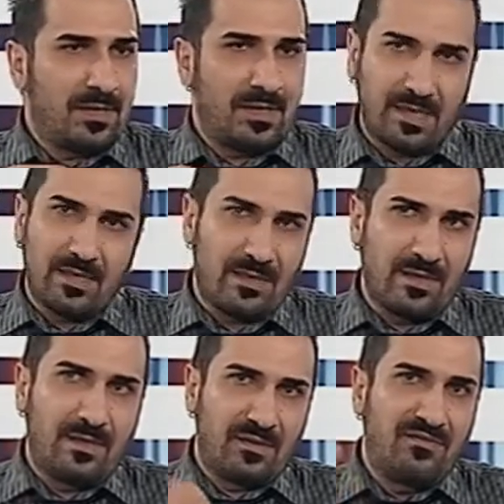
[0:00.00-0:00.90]

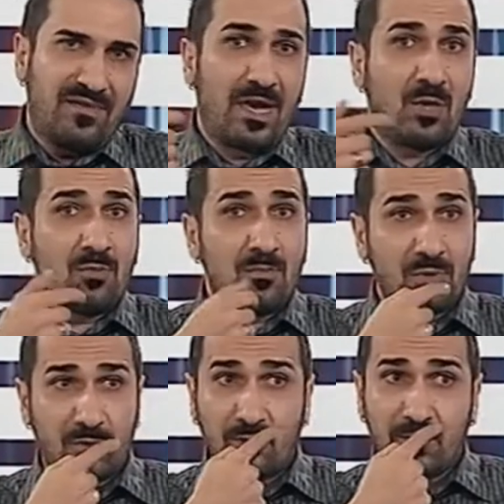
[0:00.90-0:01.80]
che faranno un
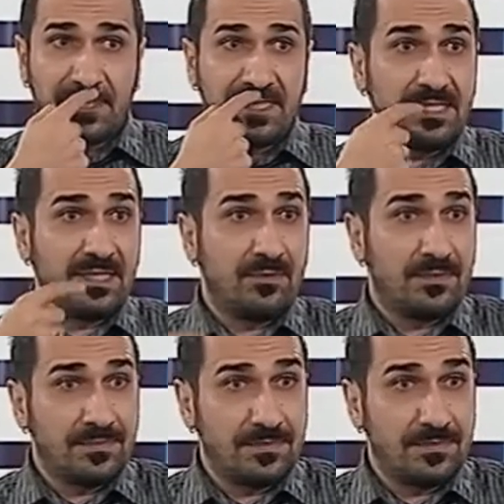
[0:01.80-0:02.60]
botto grossissimo.